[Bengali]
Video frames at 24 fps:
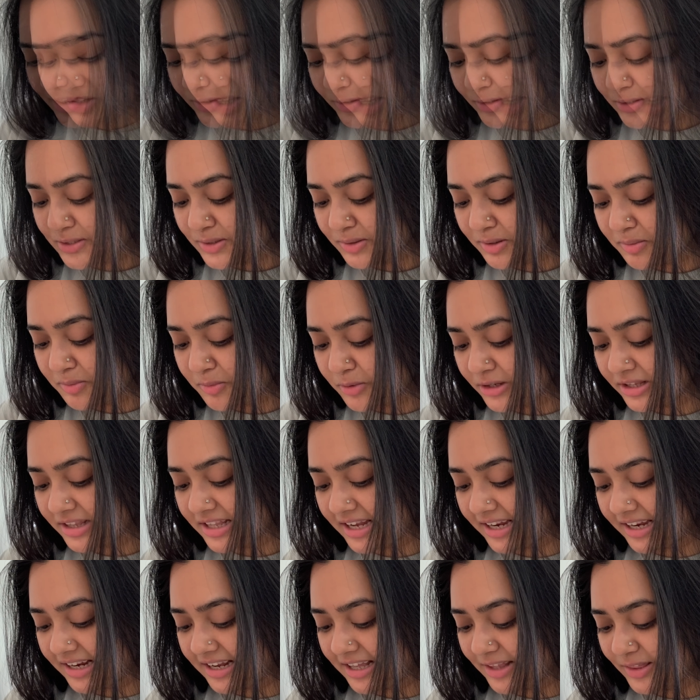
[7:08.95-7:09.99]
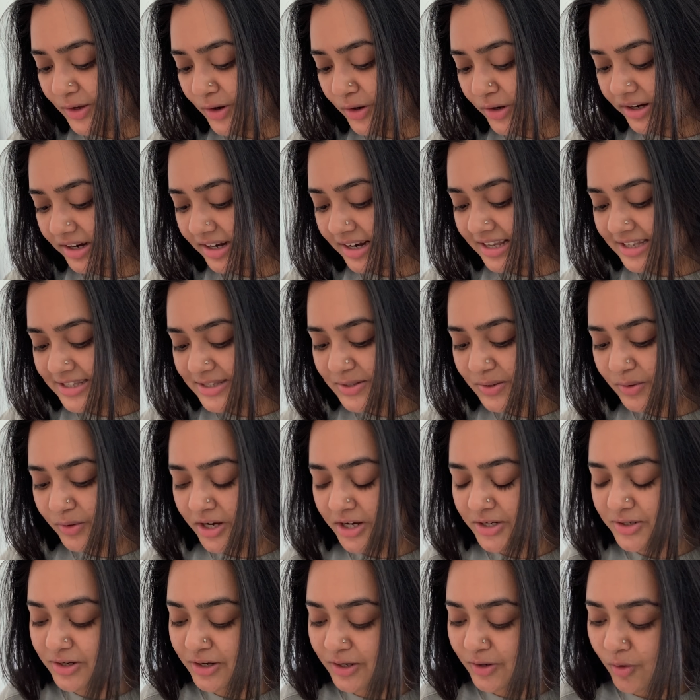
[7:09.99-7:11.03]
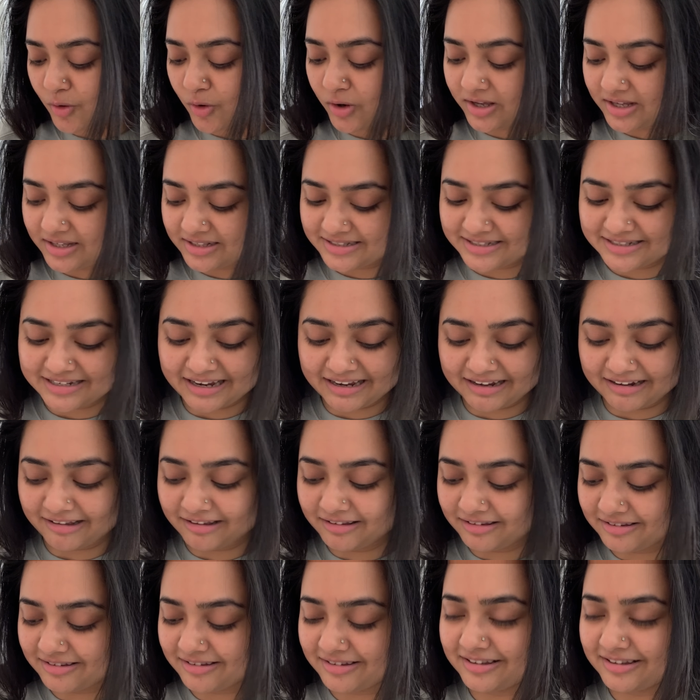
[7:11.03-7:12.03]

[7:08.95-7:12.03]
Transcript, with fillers: এত কিছু আমার মনে থাকে না এত অর্গানাইজ করে আসলে করা যায় না